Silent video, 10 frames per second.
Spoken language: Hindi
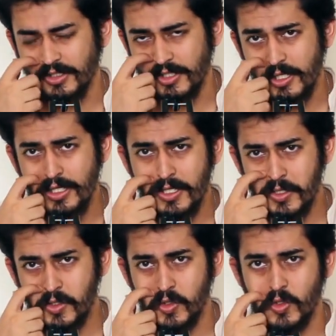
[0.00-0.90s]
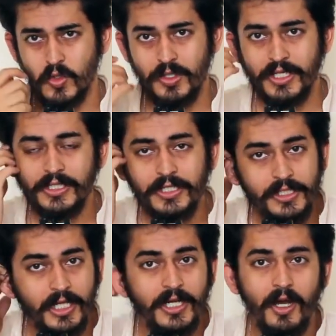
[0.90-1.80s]
में तो कहते हैं
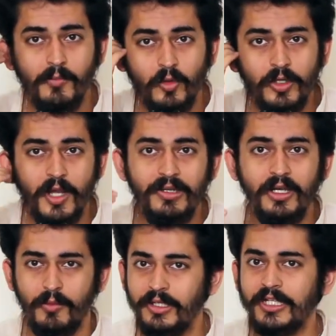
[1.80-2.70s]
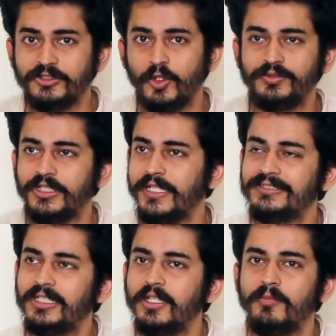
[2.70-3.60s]
कि अरे हम लोग हबल टेलीस्कोप से
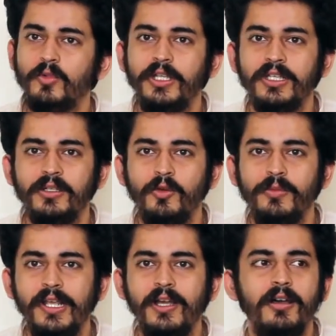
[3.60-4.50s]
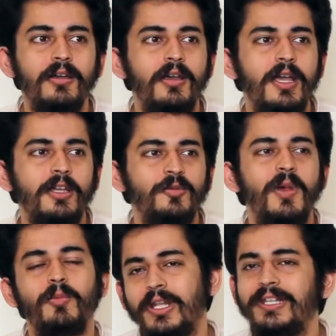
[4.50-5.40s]
देख सकते हैं हमको देखने को मिलेगा तो
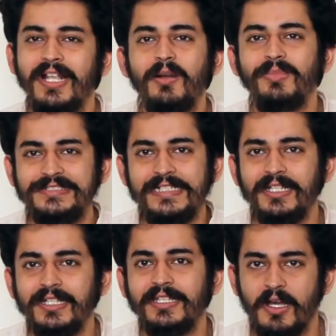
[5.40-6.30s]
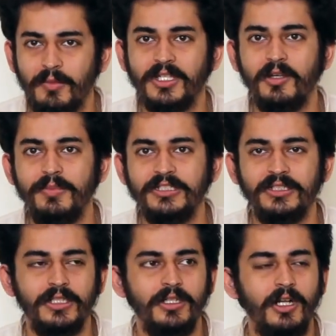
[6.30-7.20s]
मैं बोला देख यार बिज़ी रहते हैं क्या पता अभी
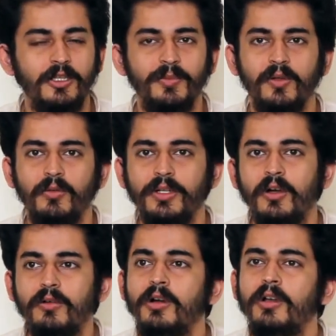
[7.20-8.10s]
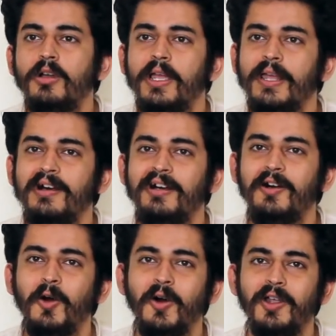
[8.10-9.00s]
अर्थ पे होना हो है ना
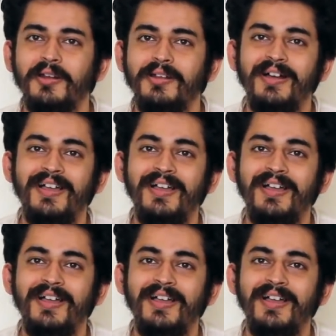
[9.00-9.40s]
और,